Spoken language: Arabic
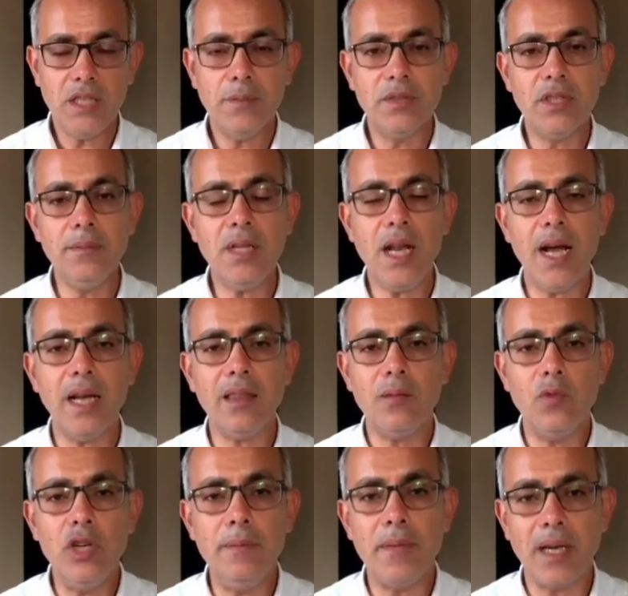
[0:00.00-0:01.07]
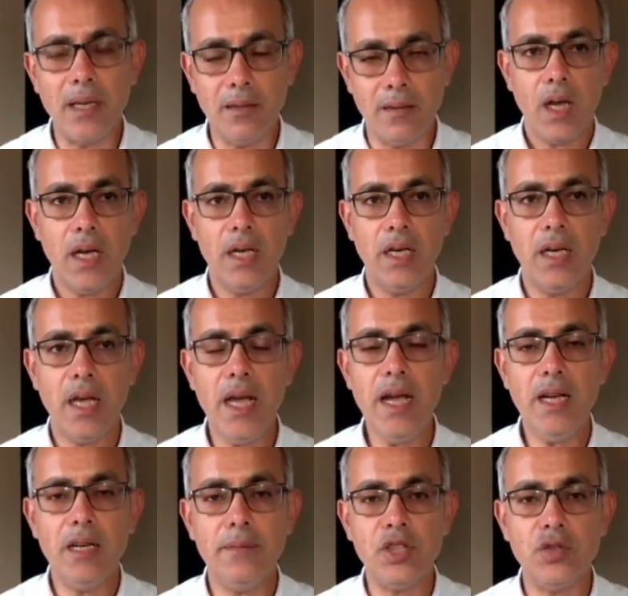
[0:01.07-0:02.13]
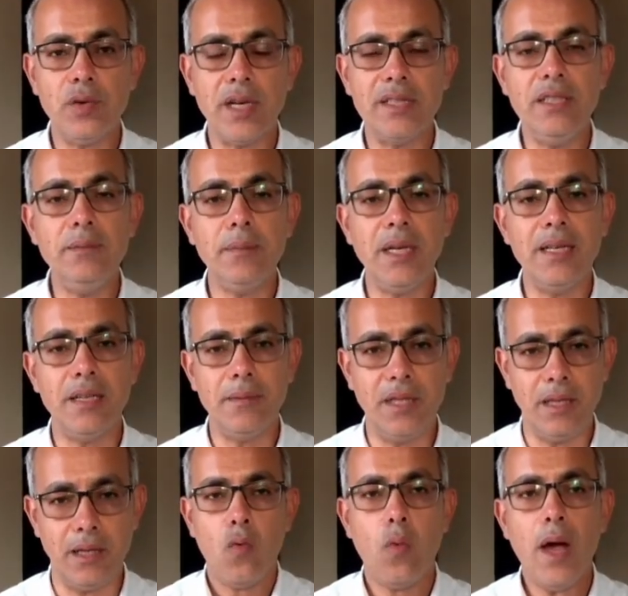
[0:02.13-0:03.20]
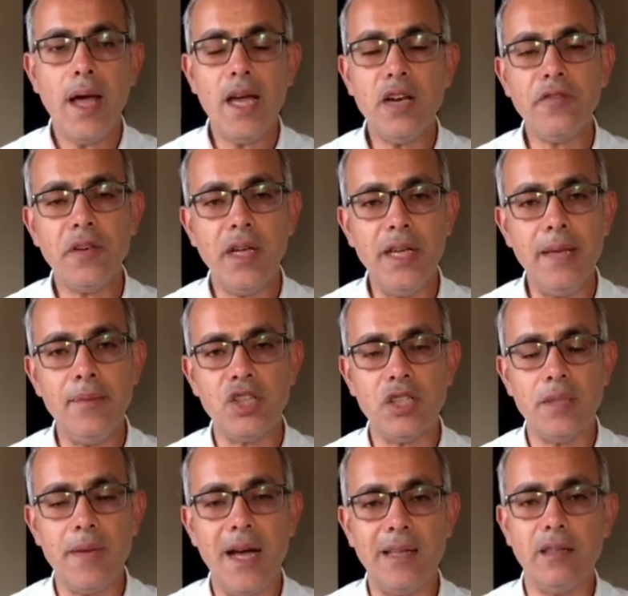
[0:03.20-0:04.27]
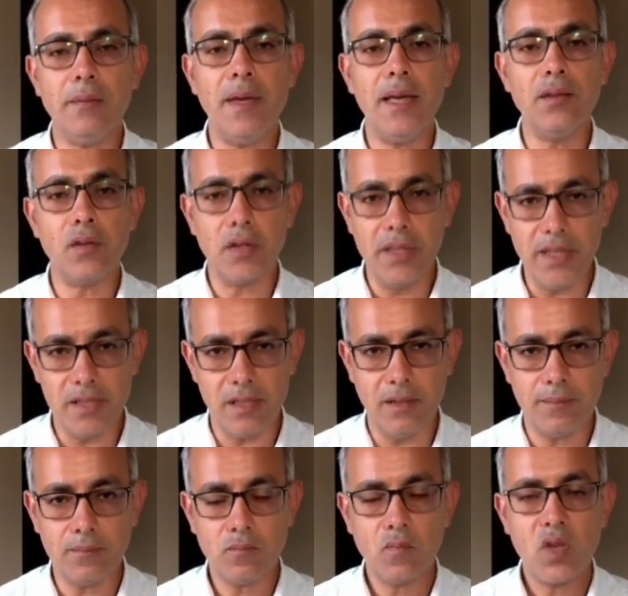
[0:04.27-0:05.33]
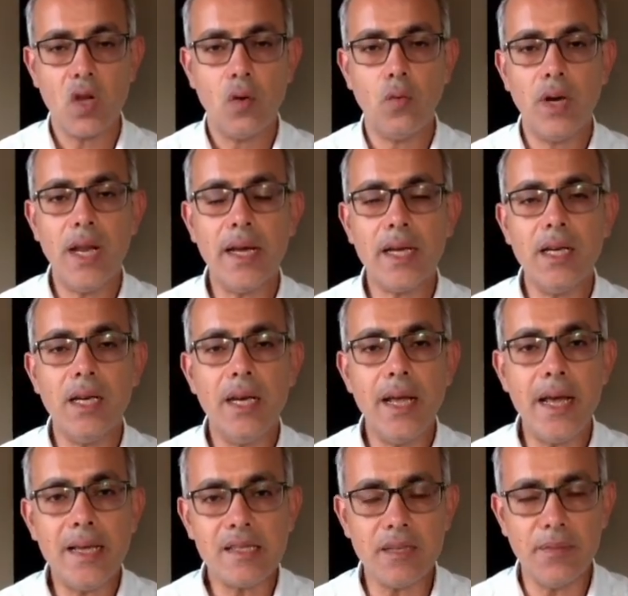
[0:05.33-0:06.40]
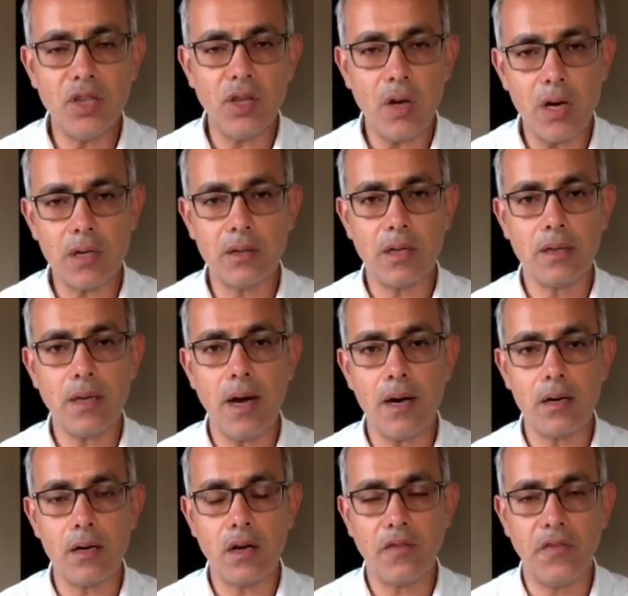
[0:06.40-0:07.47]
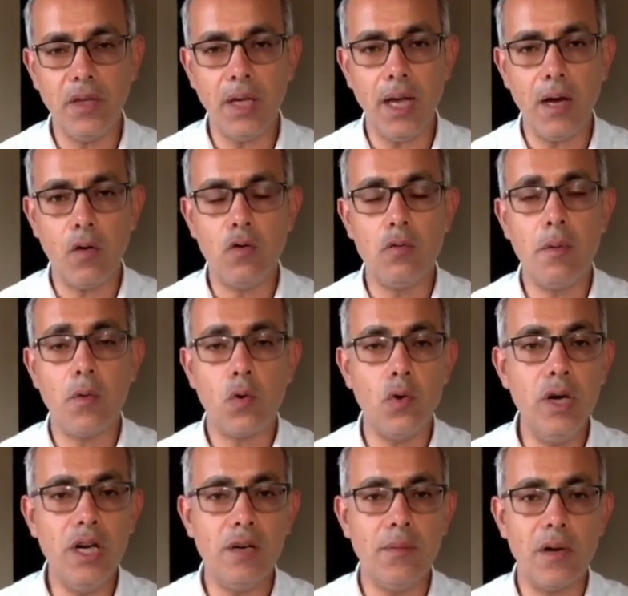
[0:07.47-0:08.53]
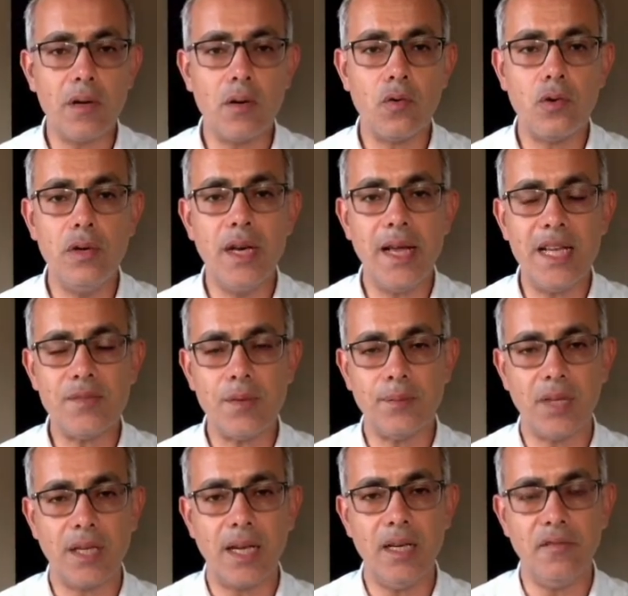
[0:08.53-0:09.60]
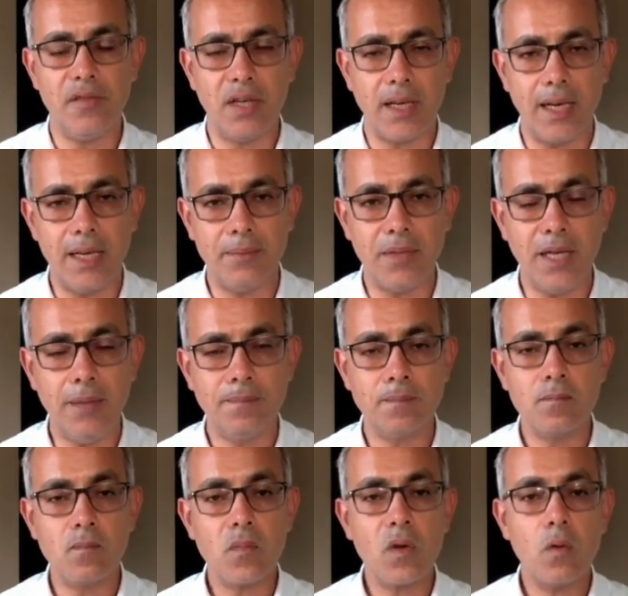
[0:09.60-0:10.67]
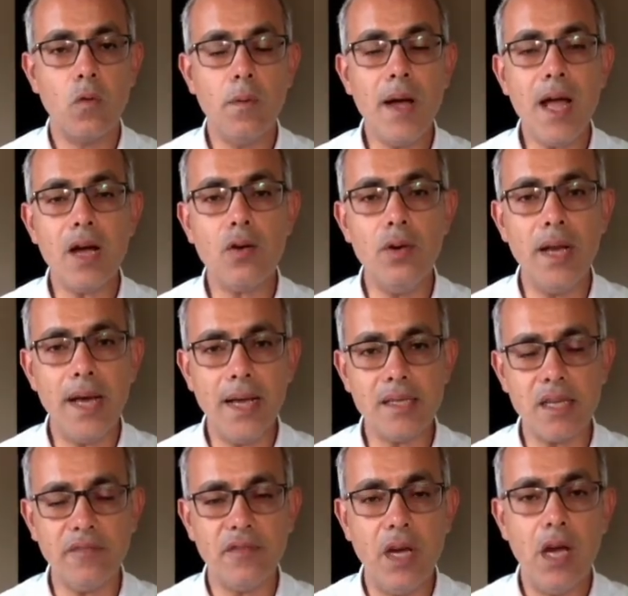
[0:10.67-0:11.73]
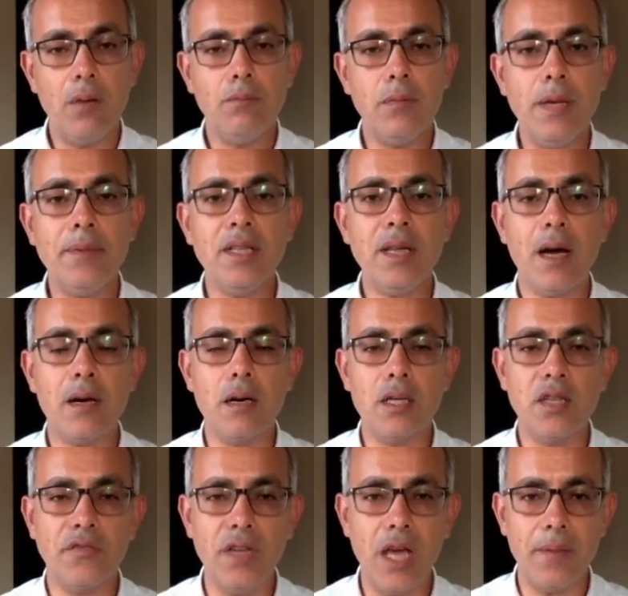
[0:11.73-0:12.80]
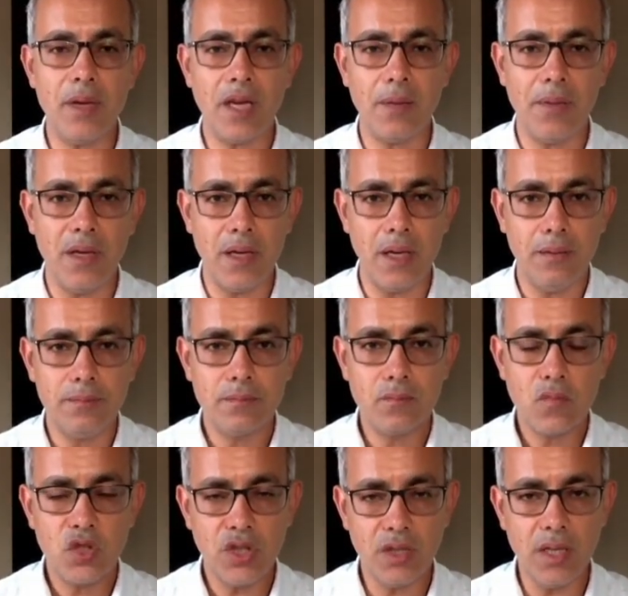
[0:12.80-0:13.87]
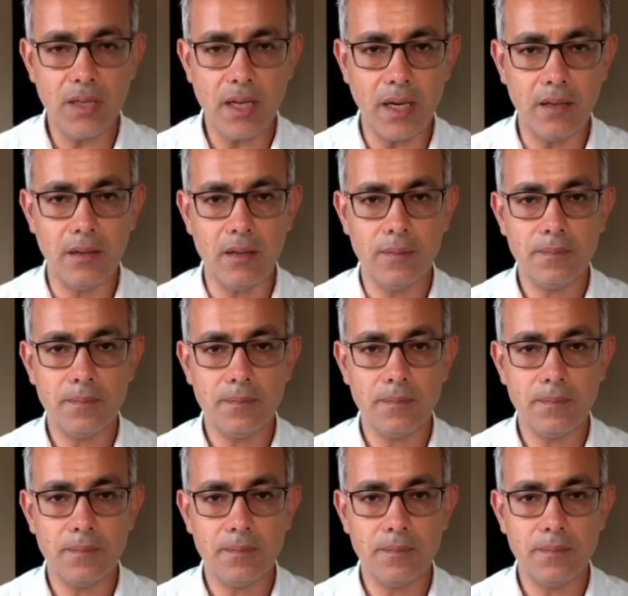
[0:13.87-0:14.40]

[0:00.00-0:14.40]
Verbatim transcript: من ضمن الحاجات المهمه جدا اللي احنا مش واخدين بالنا منها وعارف ان هي مش تبقى اعتماد رئيسي ولكن لازم النهارده نتحرك فيها وكل مره وكل ازمه بنتكلم في الكلام ده ومع كل اسف ما بنتحركش فيها بايجابيه شديده جدا.